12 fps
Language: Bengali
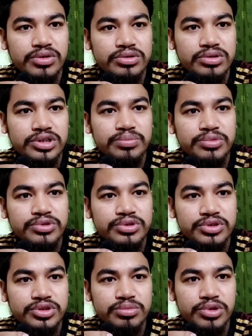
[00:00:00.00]
কতদিন
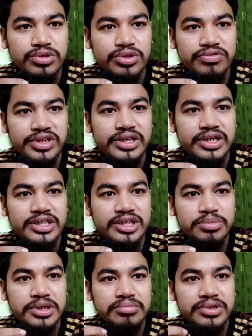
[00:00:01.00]
পর্যন্ত বন্ধ ফেলে
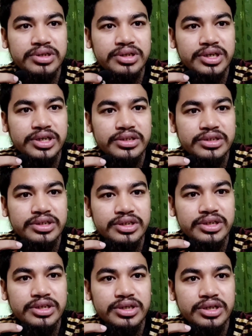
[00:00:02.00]
রাখতে পারবেন এক্ষেত্রে
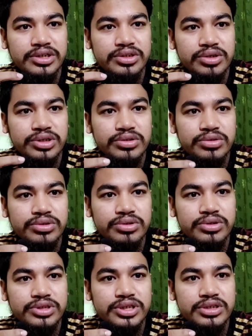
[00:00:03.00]
সঠিক তথ্য
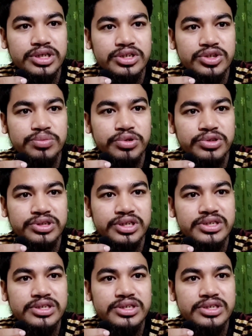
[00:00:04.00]
হচ্ছে চারশো পঞ্চাশ